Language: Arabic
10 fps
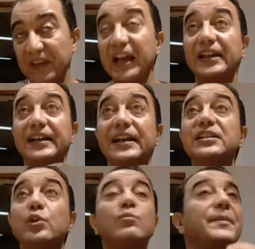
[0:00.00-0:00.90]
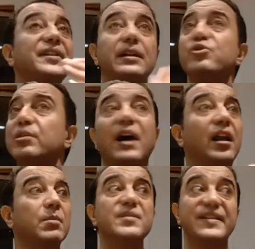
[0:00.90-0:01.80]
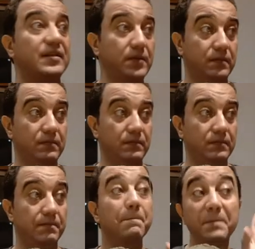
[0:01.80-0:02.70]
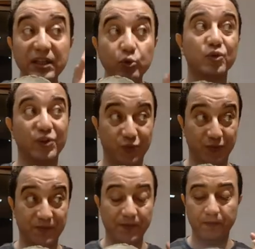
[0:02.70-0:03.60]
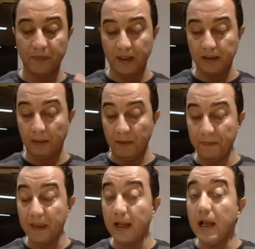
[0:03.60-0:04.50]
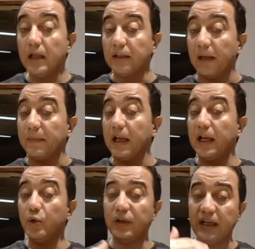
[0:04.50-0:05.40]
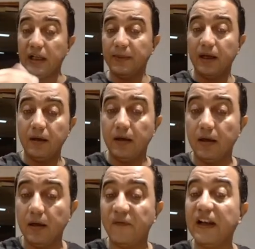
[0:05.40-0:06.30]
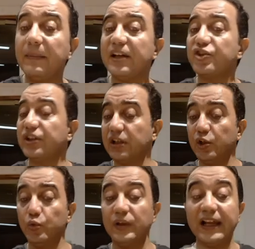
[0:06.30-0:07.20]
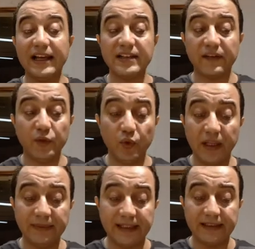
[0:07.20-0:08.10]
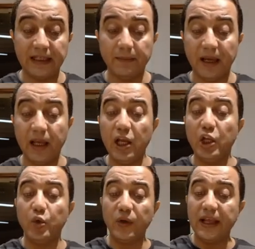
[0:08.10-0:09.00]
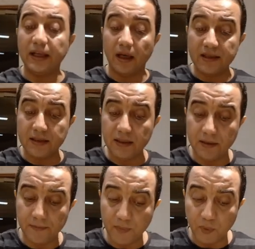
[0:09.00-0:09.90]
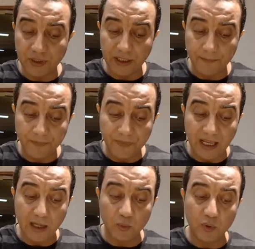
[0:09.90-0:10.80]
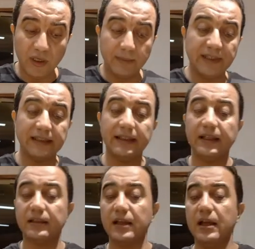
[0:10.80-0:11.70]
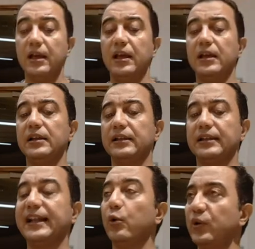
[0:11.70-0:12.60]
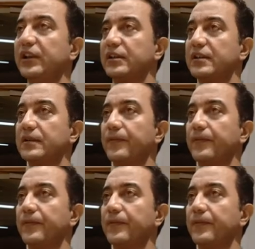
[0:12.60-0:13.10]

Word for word: يعني يكاد يكون ما بيتركبش غير مع الالماس بس من ندرته تمام طيب اللولي هنا بقى فلما اجي اشيل اللولي انا عايز اعرف اللولايه بتاعتي ديت بقى لولايه اصلي اوكي او اللولايه بتاعتي ديت آه، اتكونت